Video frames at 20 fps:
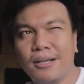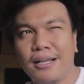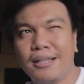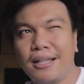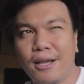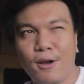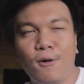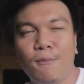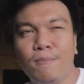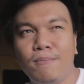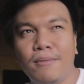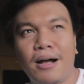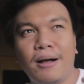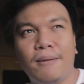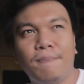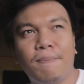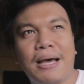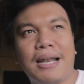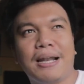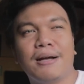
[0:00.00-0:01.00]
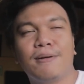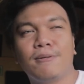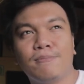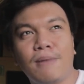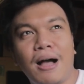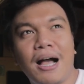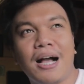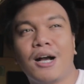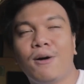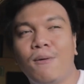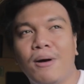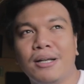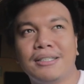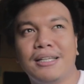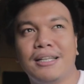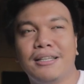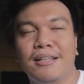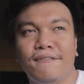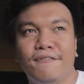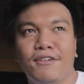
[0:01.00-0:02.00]
and I hope na parang makagawa
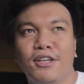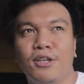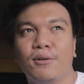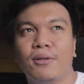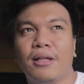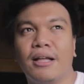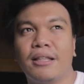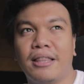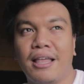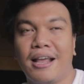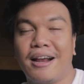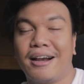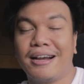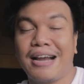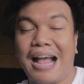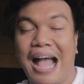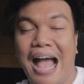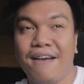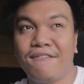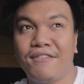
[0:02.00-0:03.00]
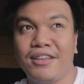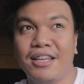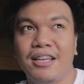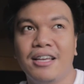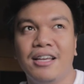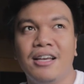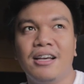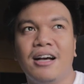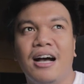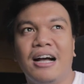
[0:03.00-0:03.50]
sila ng video na they are having